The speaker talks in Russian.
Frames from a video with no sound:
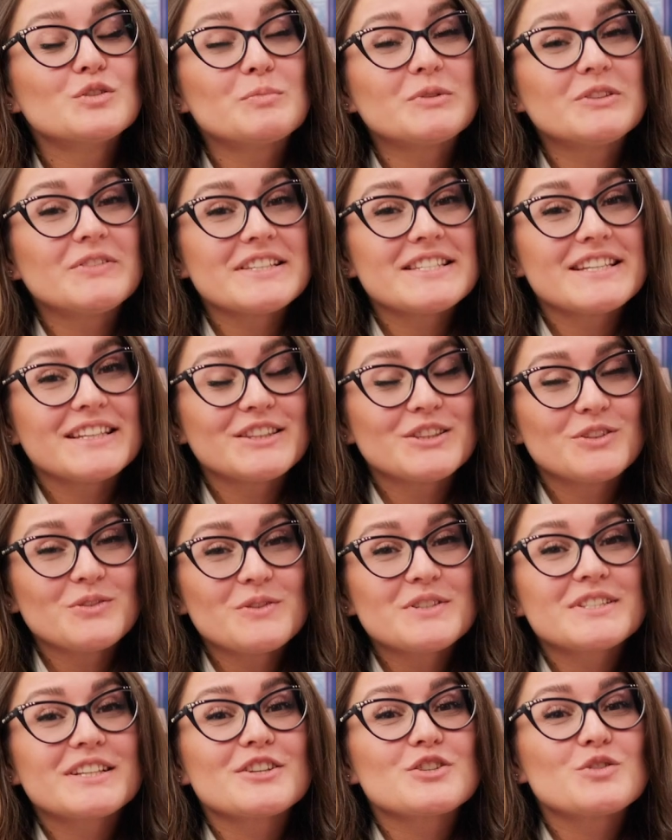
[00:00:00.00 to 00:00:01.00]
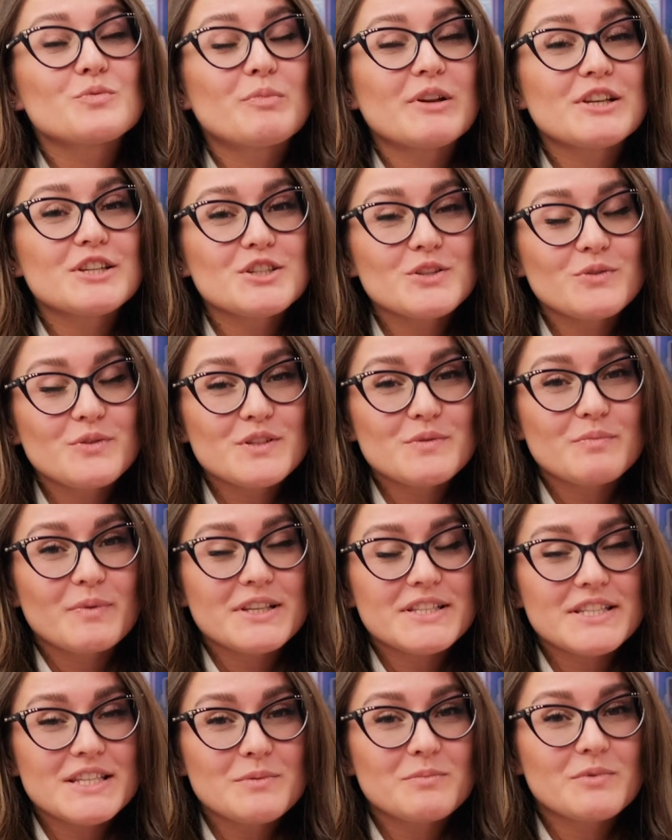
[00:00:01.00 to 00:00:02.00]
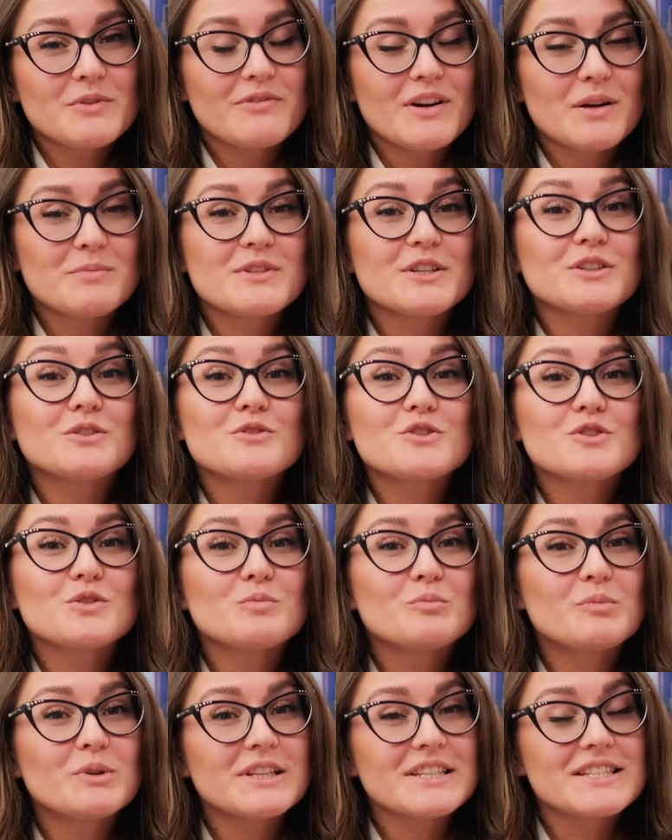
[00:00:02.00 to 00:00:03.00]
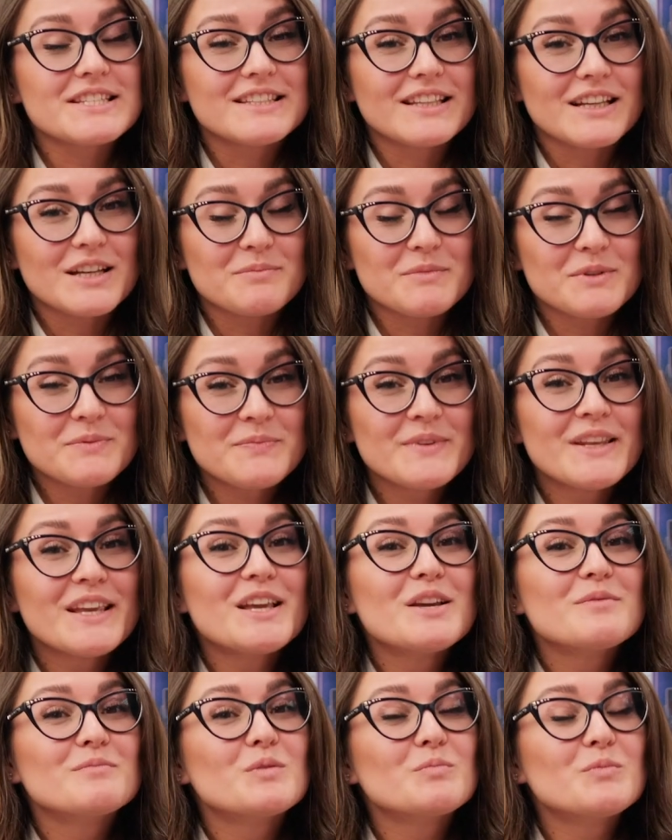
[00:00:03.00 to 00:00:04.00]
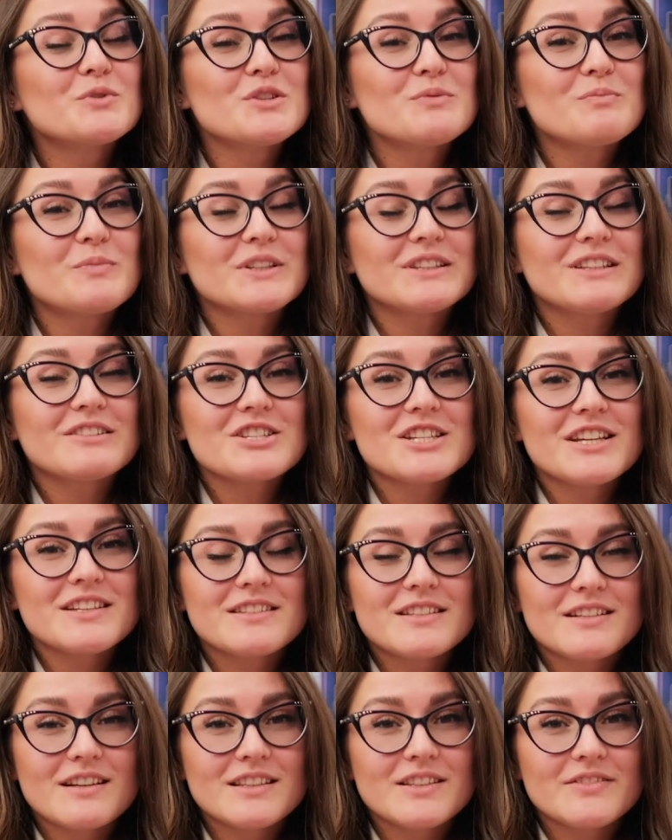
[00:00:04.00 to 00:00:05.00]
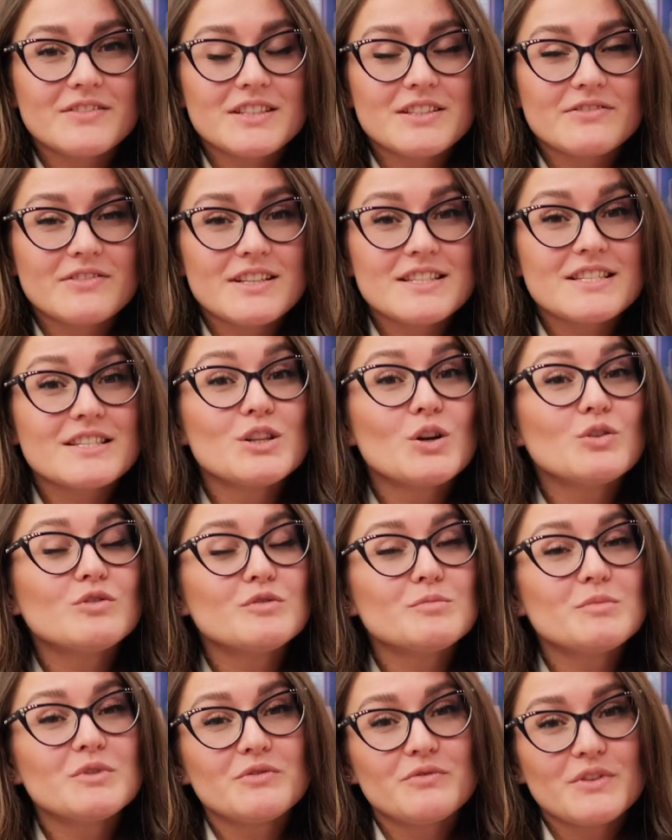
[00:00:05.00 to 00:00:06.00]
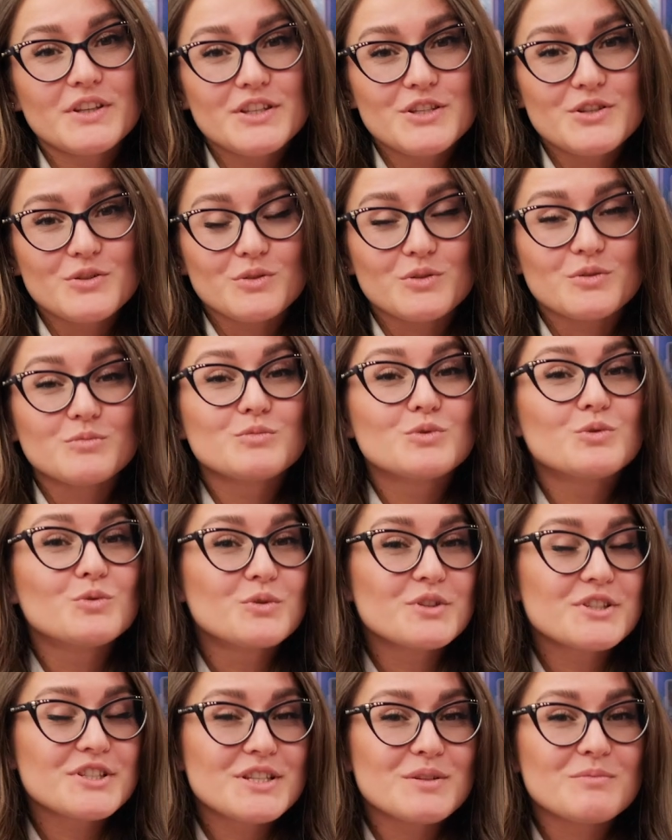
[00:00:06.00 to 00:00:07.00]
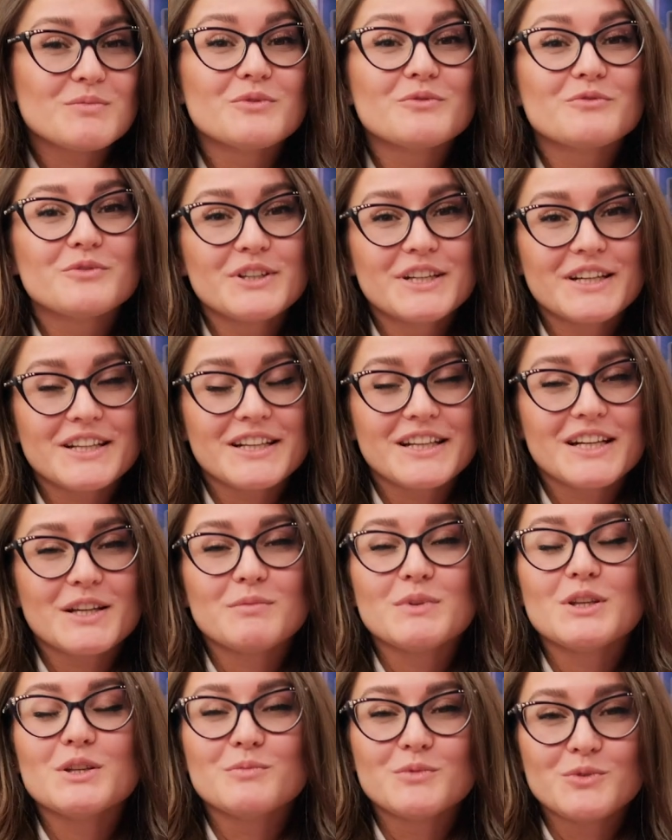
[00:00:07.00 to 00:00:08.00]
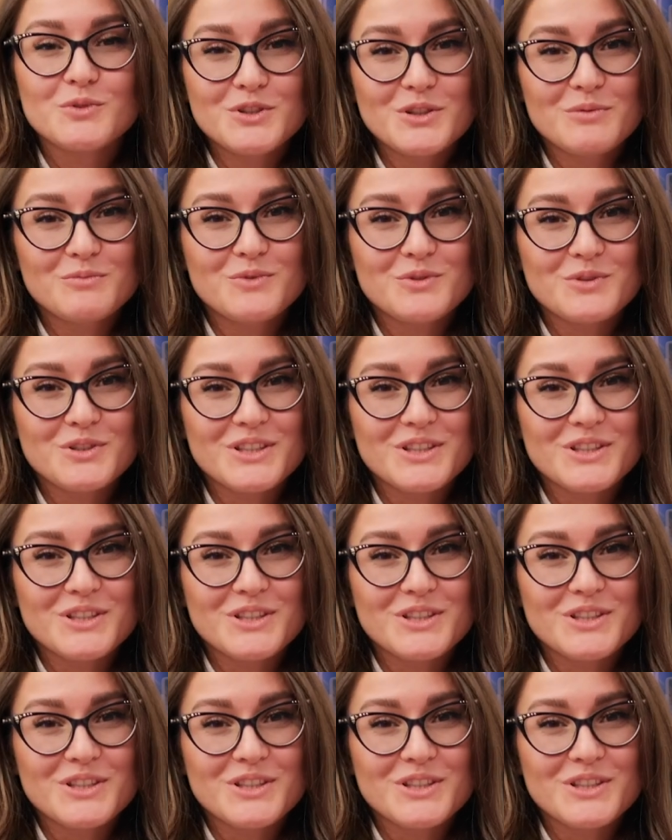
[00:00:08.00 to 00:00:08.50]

Ну и подводя итог, скажу большое спасибо вам за то, что были с нами. Мы будем продолжать радовать вас новыми видео, курсами, выкройками и многим